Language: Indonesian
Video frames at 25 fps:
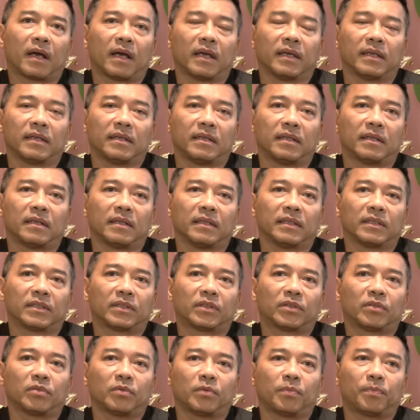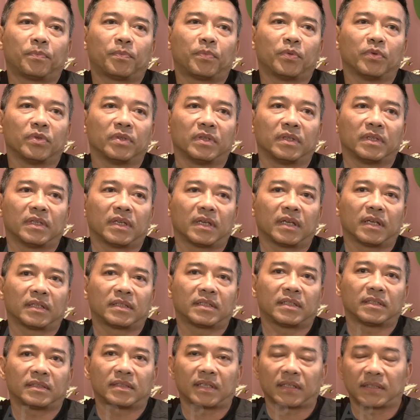Idol itu punya
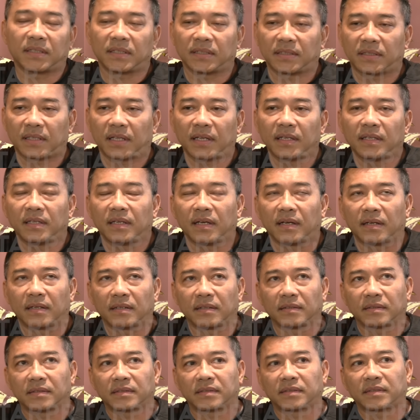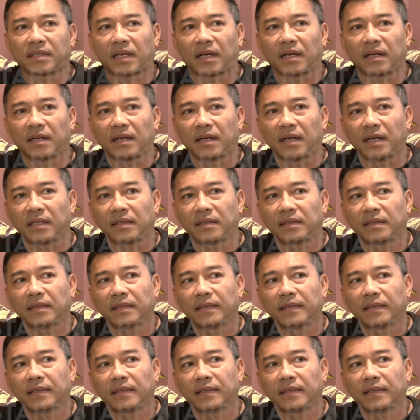cita-cita yang sangat